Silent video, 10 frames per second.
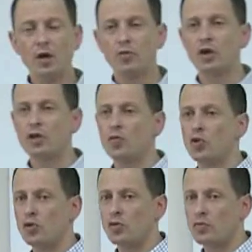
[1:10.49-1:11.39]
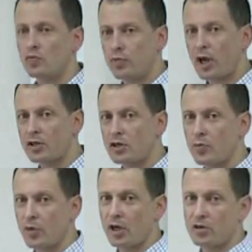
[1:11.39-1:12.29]
Поэтому практика
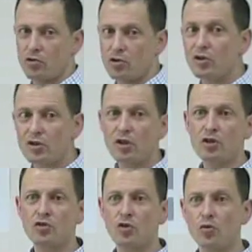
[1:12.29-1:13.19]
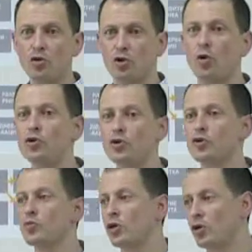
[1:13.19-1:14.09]
показывает, что на статистику можно очень
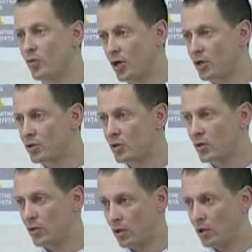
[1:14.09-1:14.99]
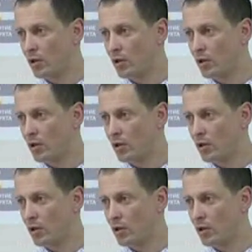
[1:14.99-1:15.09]
смело опираться. Да?